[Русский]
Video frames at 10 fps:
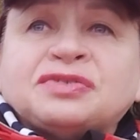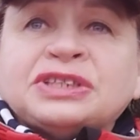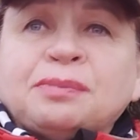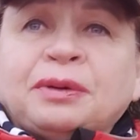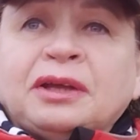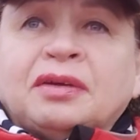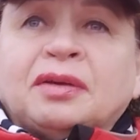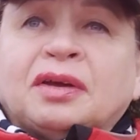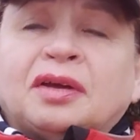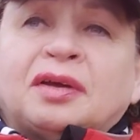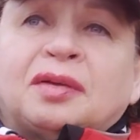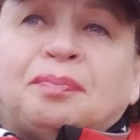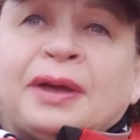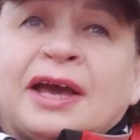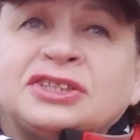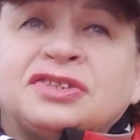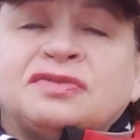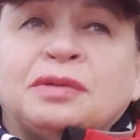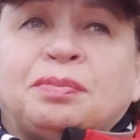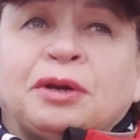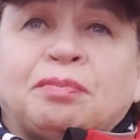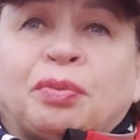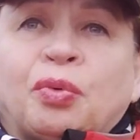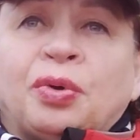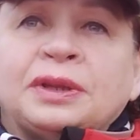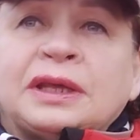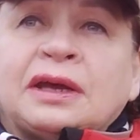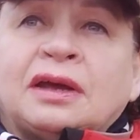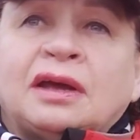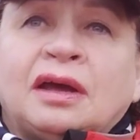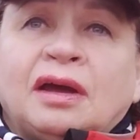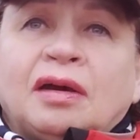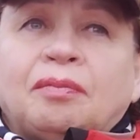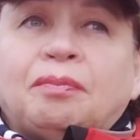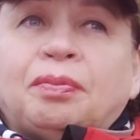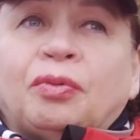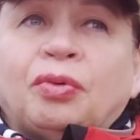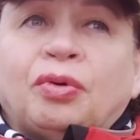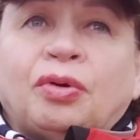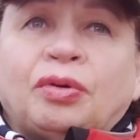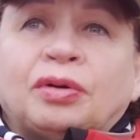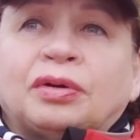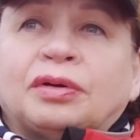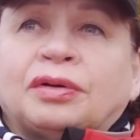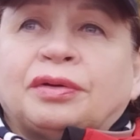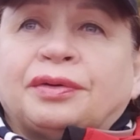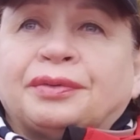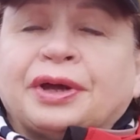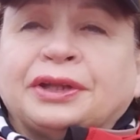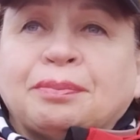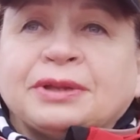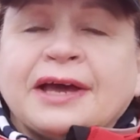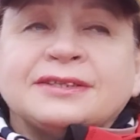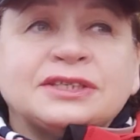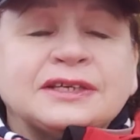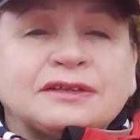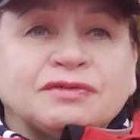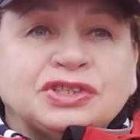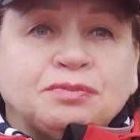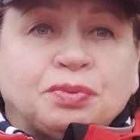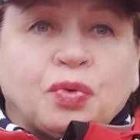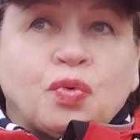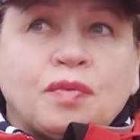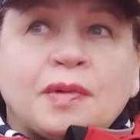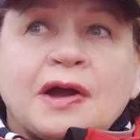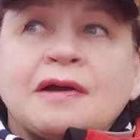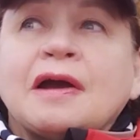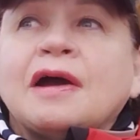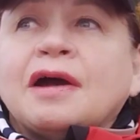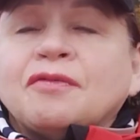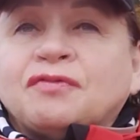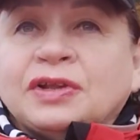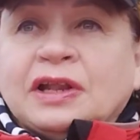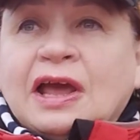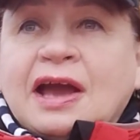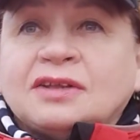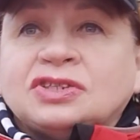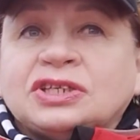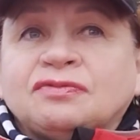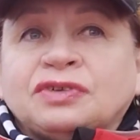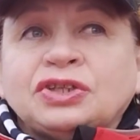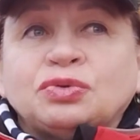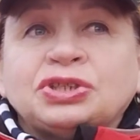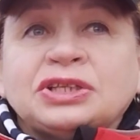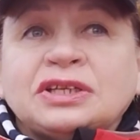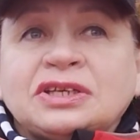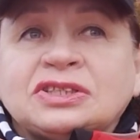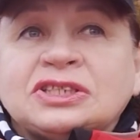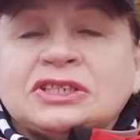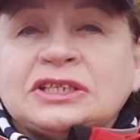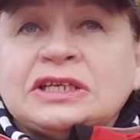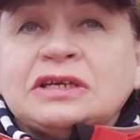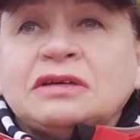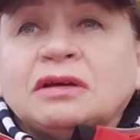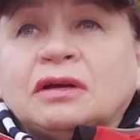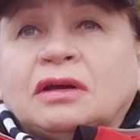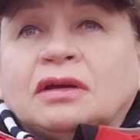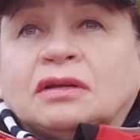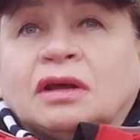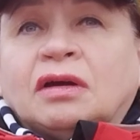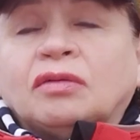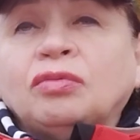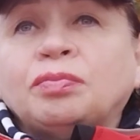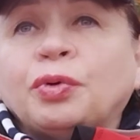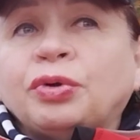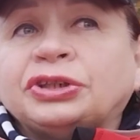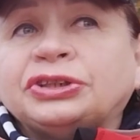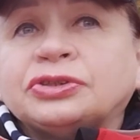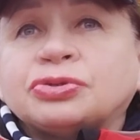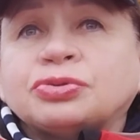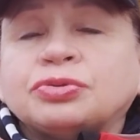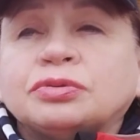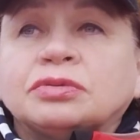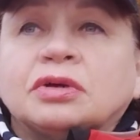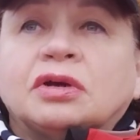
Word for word: все э, препятствия и препоны по э, адаптации этого диплома Финляндии вынуждены идти на уборщицу,